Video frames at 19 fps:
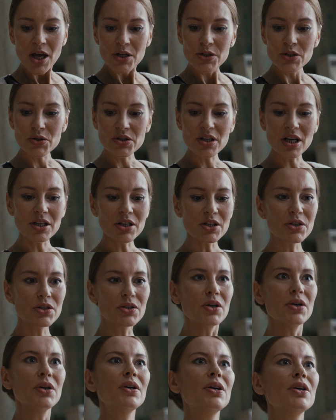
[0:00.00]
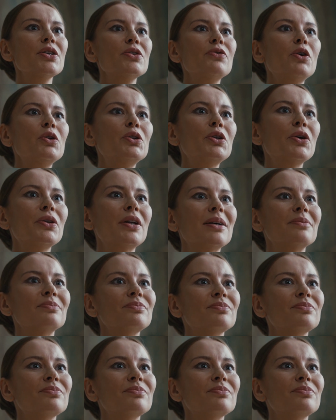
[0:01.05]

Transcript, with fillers: Zostajesz zwolniona.